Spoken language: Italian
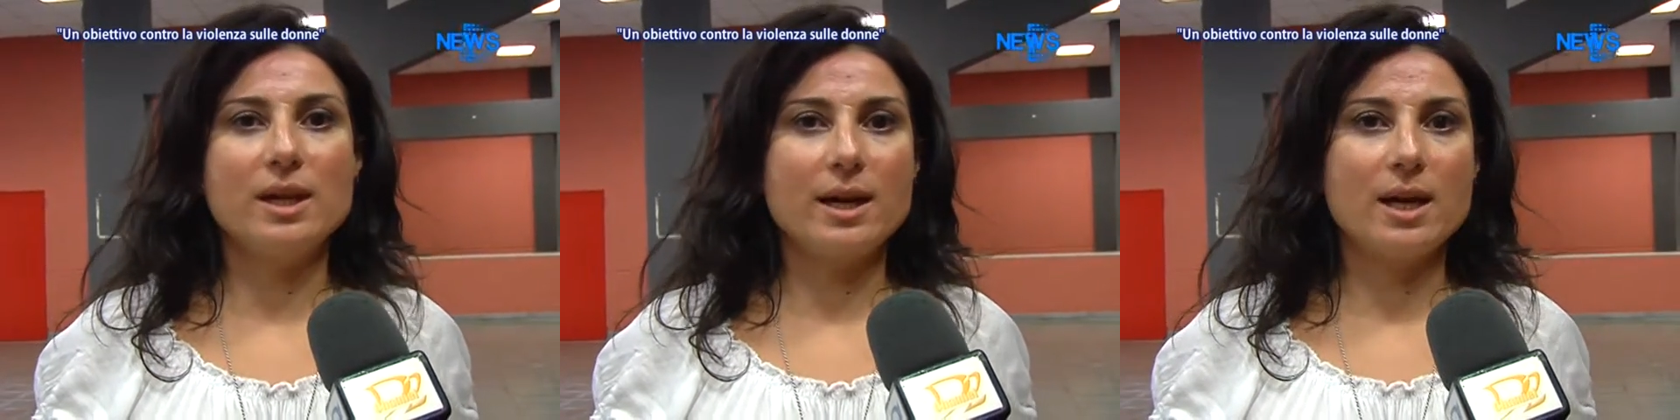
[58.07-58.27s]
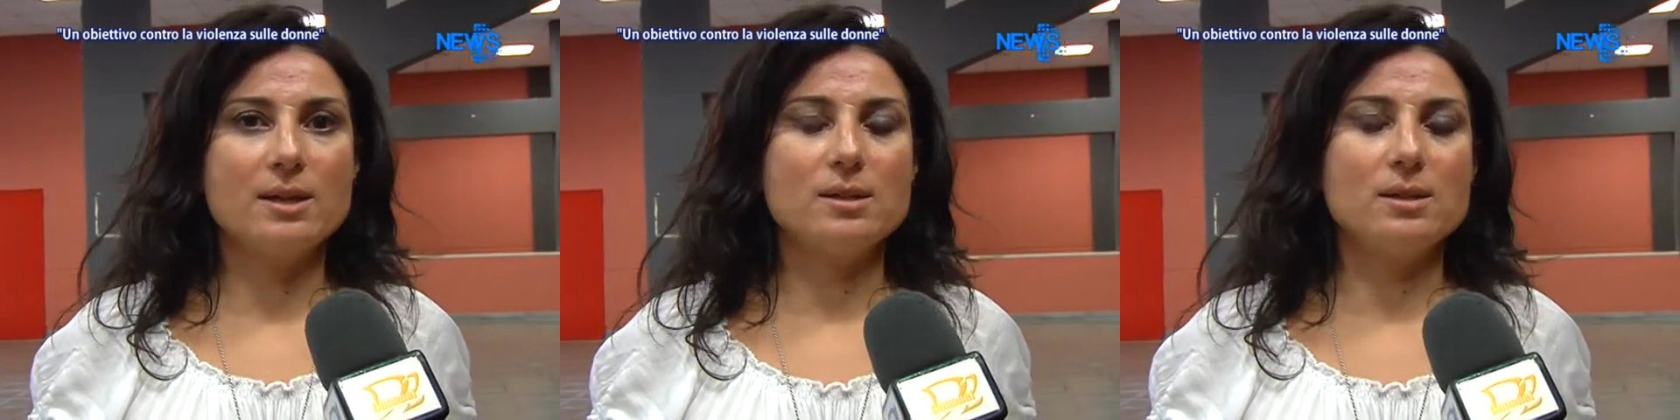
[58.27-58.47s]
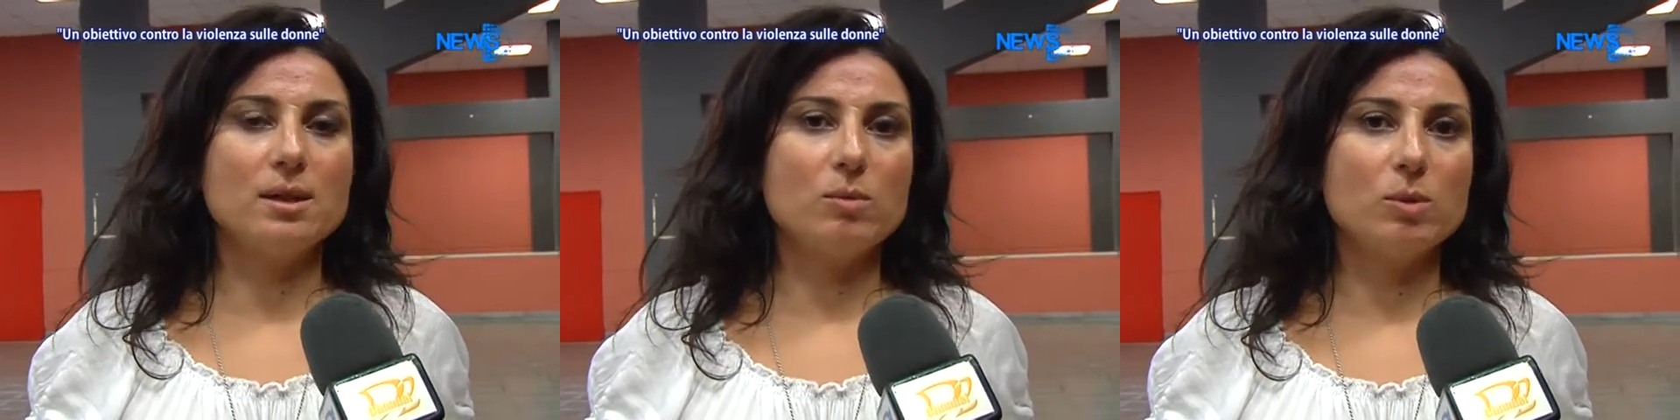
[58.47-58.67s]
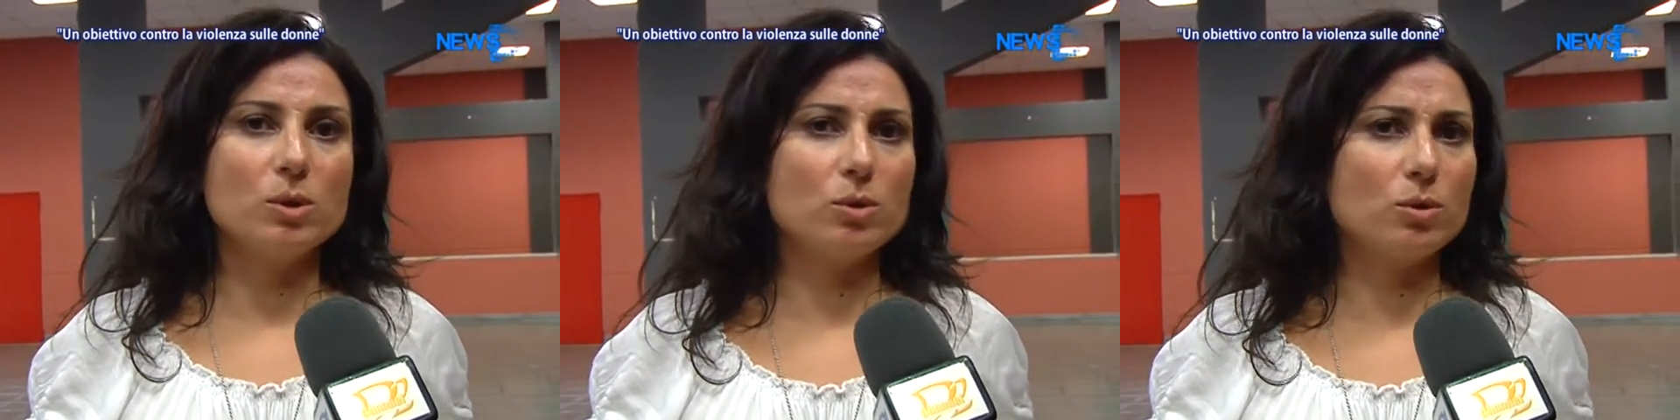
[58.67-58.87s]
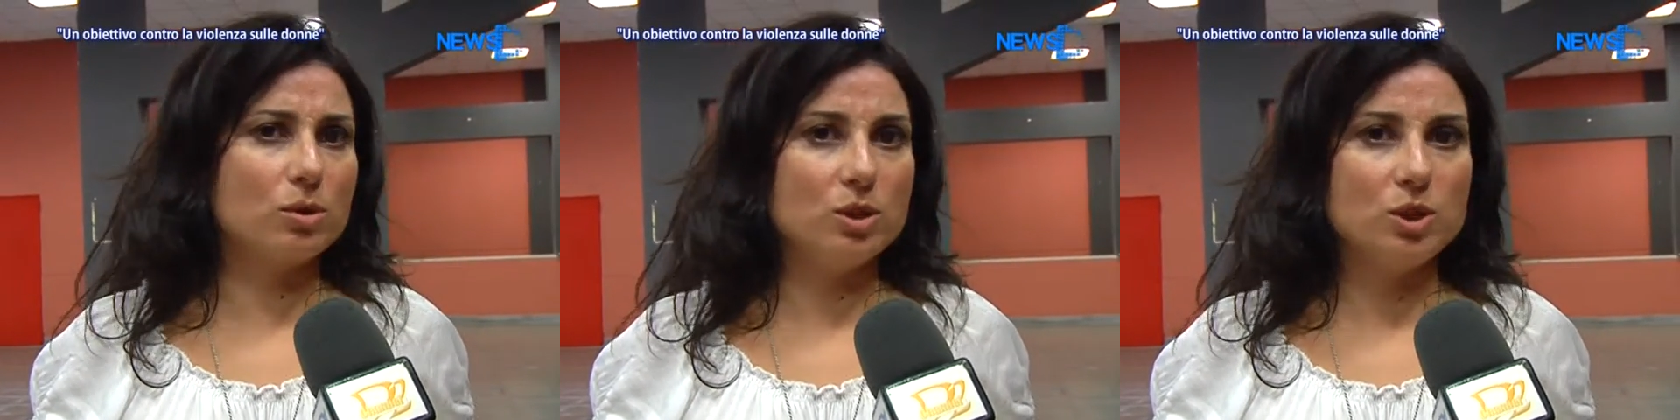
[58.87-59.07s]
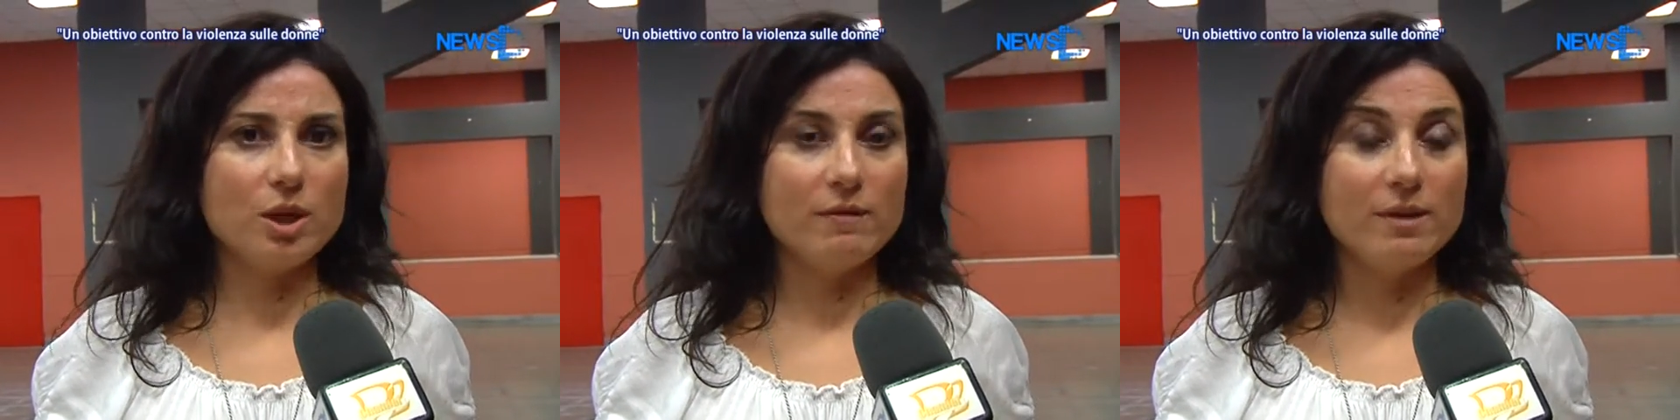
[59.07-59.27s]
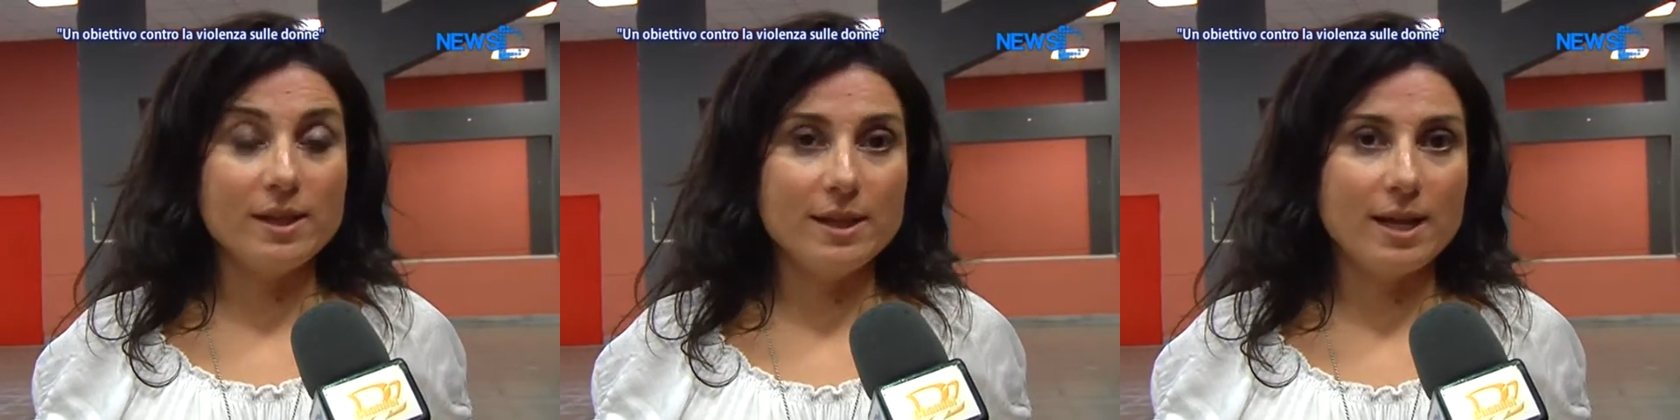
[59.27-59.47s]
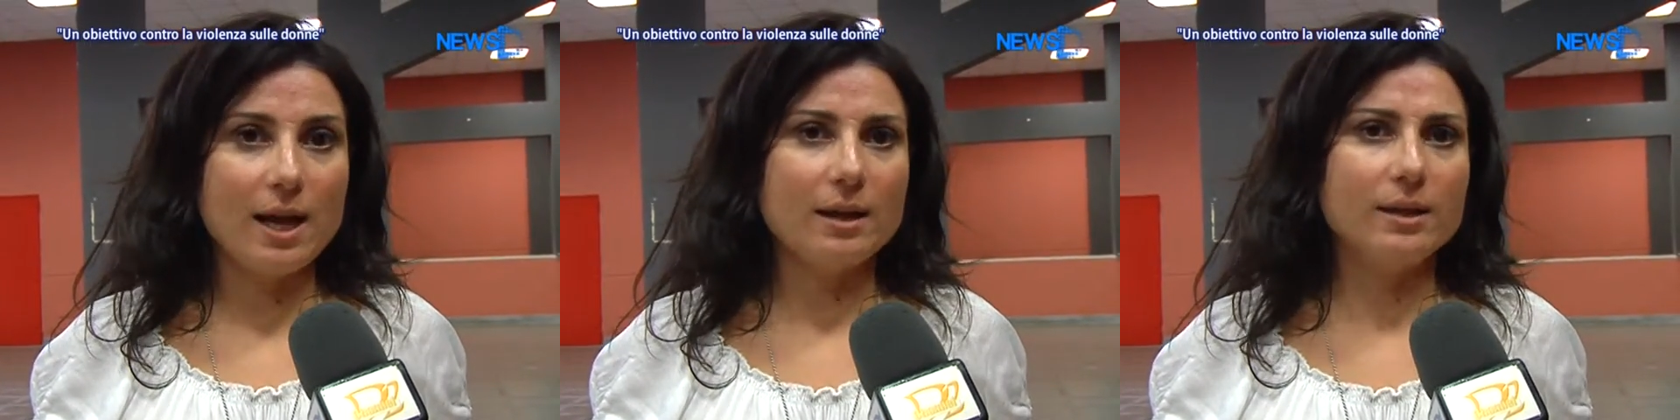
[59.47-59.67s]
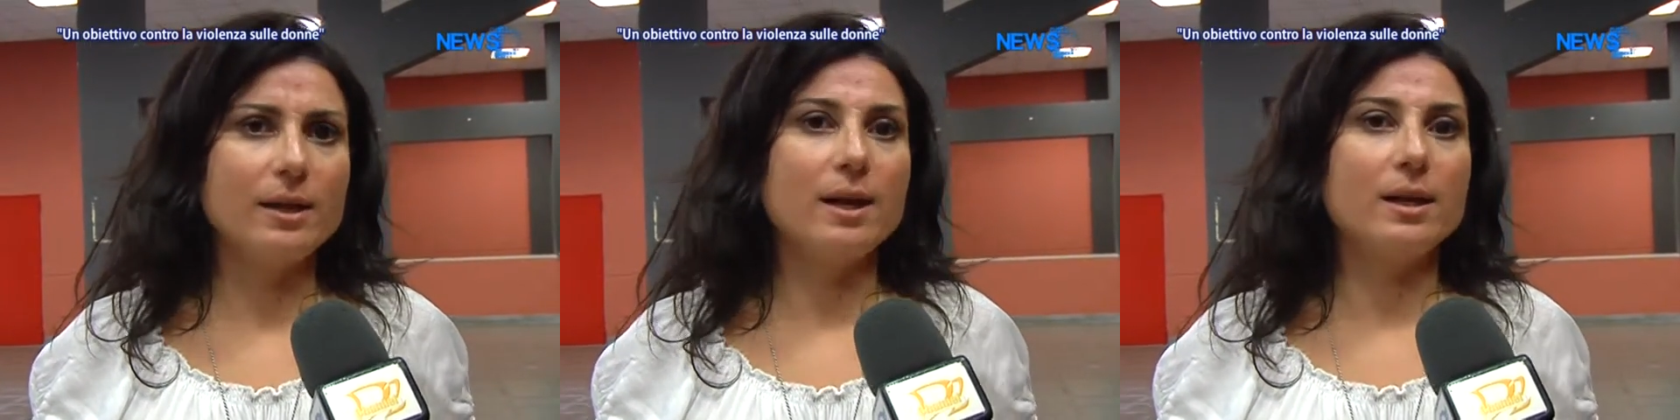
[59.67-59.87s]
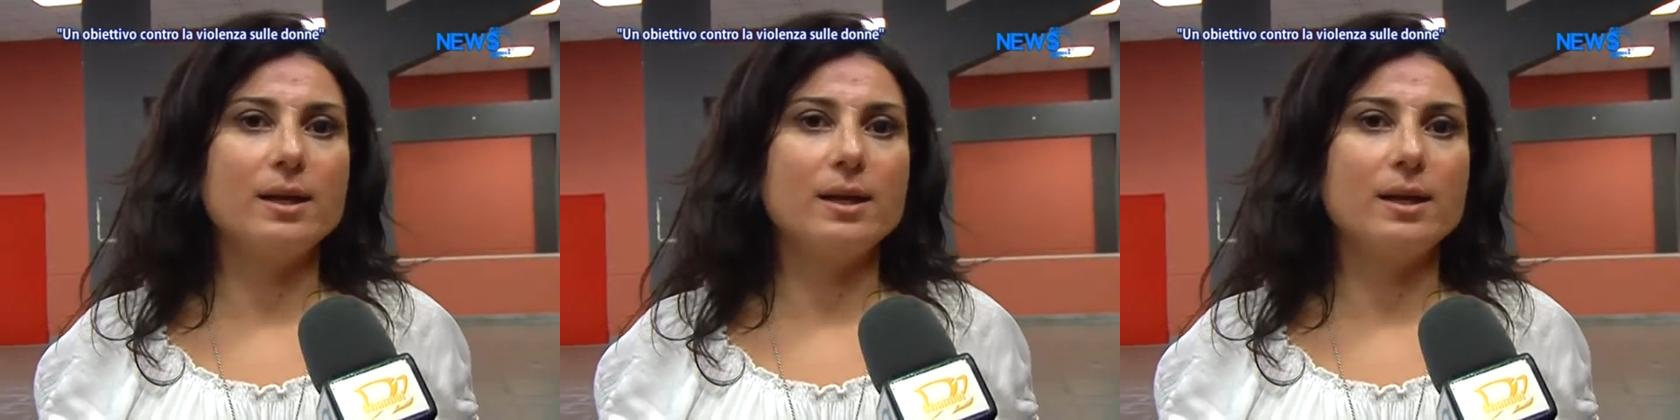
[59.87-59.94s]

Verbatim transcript: ragazzi dai 14 ai 20 anni,